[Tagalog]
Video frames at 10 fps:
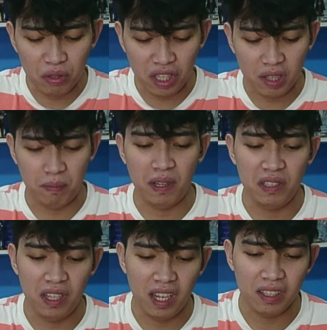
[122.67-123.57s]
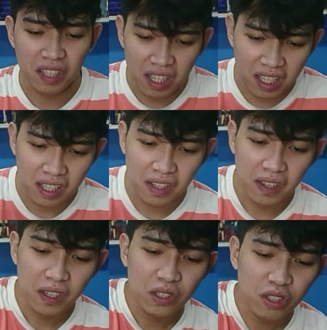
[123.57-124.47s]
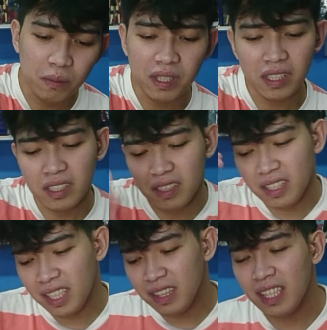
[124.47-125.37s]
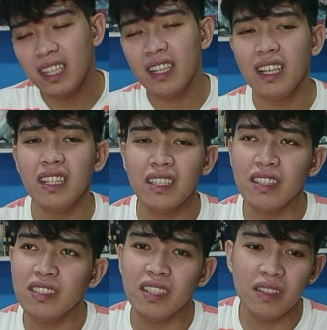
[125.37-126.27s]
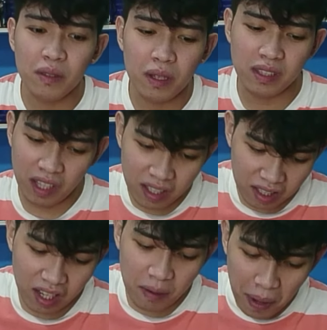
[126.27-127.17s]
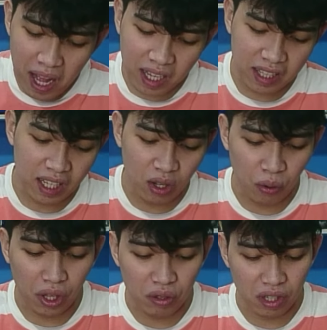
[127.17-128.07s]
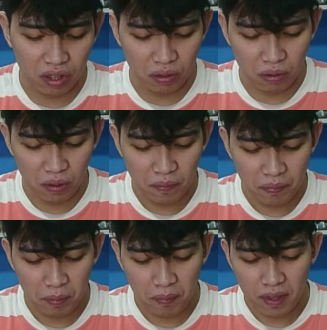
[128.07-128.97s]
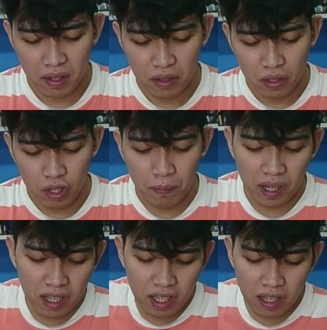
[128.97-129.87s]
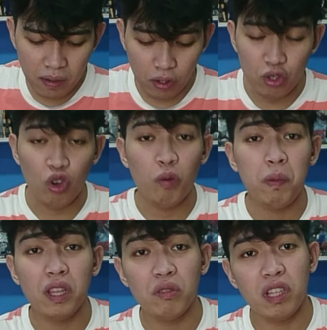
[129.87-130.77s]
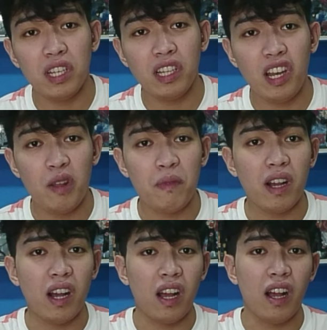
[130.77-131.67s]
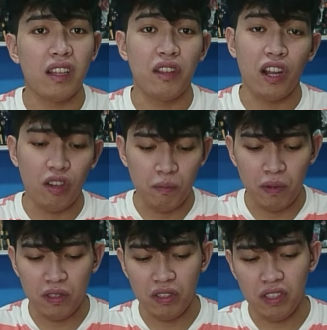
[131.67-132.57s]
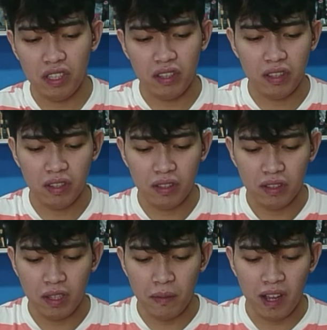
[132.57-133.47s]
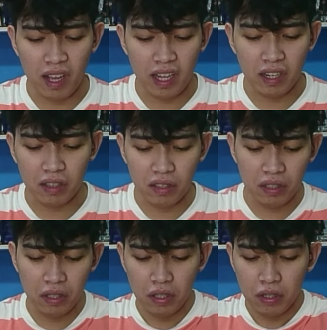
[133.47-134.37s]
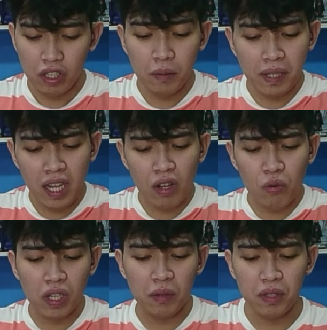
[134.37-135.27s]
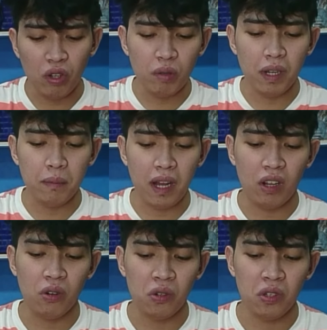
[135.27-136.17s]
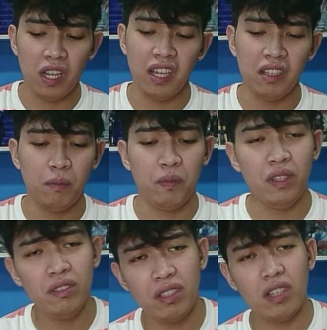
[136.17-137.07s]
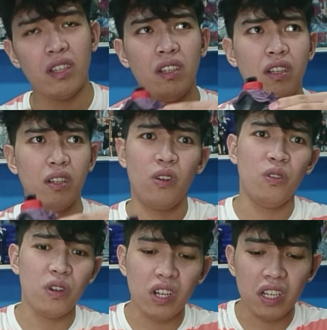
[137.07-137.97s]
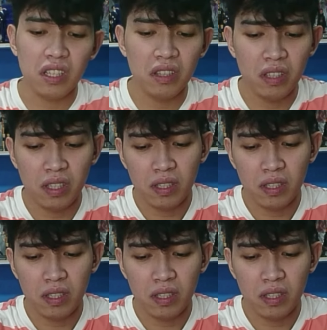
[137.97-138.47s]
na to, sikat pa rin sila. Tsaka, sobrang ganda ng characters at napakaganda ng kwento na to. Iba nga, kinukumpleto talaga nila yung mga Dragon Ball si Jen na mga character. Iba na nakakuha naman ako ng mga bago, like Frieza, Gohan,